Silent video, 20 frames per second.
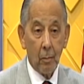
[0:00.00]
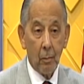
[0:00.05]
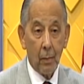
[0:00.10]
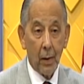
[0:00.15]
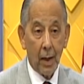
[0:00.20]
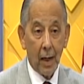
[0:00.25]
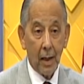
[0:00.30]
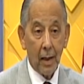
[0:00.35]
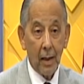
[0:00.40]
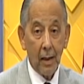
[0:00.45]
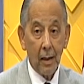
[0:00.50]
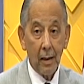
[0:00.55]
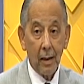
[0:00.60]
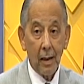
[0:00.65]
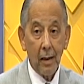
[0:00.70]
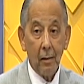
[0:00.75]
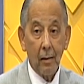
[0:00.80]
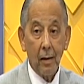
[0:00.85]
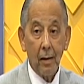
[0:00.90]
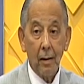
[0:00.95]
Para que el
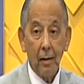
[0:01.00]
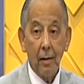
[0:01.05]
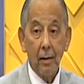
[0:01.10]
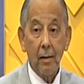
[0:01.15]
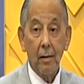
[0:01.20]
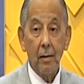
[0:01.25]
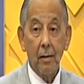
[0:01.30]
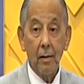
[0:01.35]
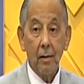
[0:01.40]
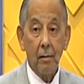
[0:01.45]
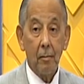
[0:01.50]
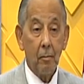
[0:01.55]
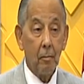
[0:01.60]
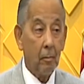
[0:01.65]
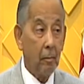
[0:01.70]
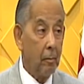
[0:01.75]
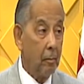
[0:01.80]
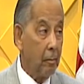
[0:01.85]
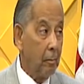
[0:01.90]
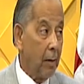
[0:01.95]
que
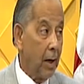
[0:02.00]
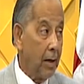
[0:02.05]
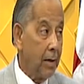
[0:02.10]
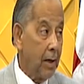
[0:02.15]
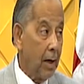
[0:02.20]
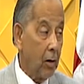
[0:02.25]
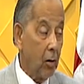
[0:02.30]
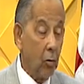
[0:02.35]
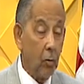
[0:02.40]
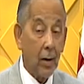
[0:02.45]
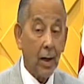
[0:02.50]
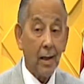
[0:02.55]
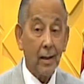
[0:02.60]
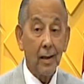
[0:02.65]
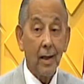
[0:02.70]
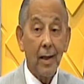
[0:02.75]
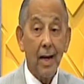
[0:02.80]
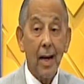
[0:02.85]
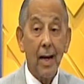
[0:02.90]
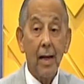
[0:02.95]
vaya a cobrar
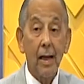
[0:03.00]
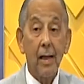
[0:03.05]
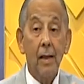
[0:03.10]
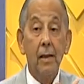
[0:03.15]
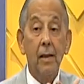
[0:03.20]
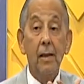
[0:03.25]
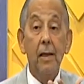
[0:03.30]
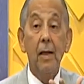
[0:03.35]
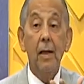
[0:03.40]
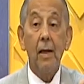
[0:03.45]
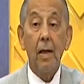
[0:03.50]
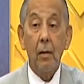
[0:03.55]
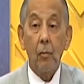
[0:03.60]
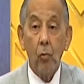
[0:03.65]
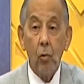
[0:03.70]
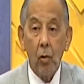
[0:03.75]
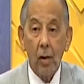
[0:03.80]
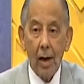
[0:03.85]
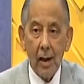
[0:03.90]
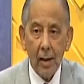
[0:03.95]
tenga que ir a
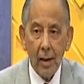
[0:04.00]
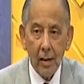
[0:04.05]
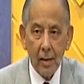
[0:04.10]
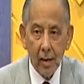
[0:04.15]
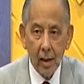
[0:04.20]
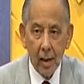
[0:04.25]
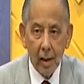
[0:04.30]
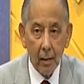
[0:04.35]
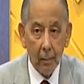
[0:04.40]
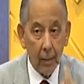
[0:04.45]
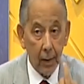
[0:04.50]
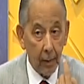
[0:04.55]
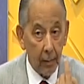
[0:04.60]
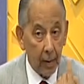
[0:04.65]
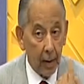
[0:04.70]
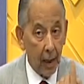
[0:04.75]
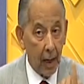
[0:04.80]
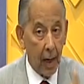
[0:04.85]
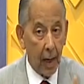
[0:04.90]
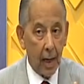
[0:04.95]
buscar el cheque para
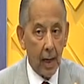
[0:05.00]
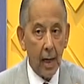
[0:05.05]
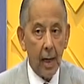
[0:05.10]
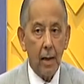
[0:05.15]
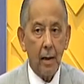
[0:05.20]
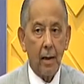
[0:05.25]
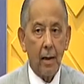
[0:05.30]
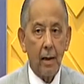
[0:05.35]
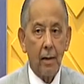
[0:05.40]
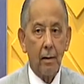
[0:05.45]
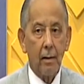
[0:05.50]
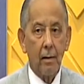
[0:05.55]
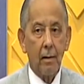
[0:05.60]
verle la cara.